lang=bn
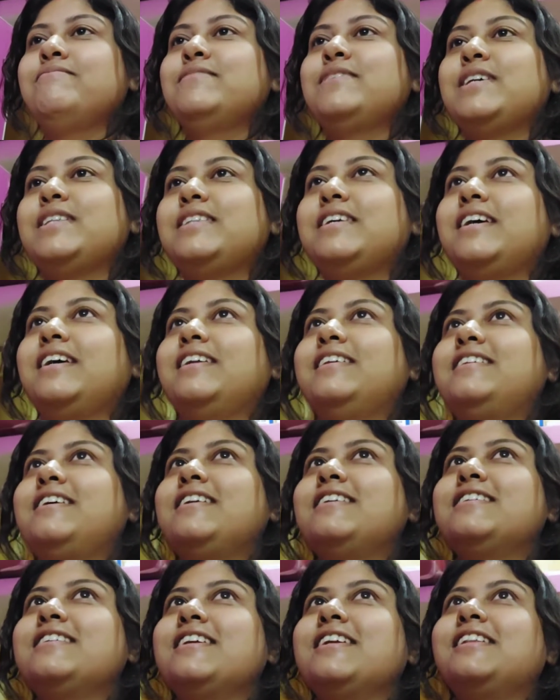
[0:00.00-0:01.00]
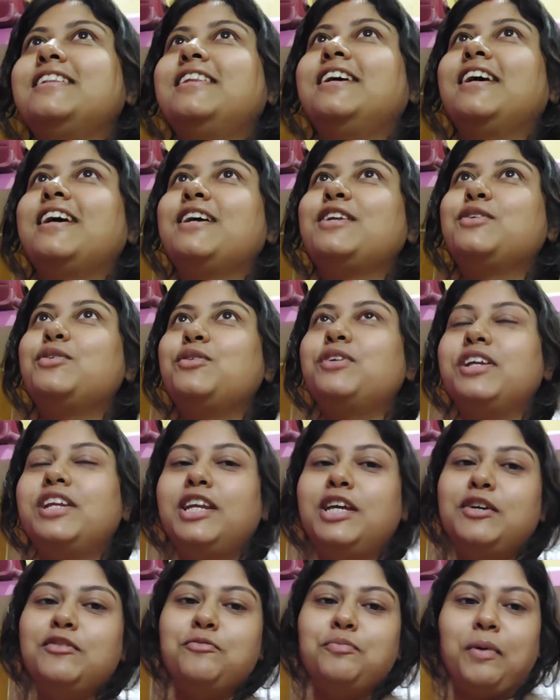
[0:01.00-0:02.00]
যাতে টেনশনের থেকে একটু
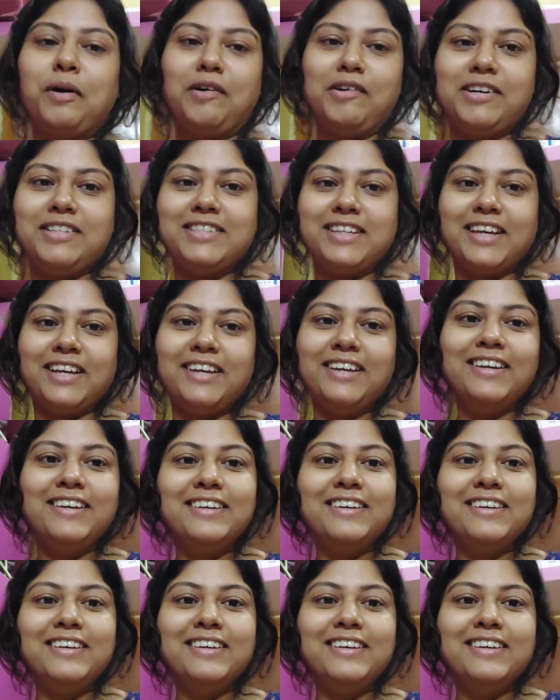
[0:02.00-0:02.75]
রিলিফ পাওয়া যায়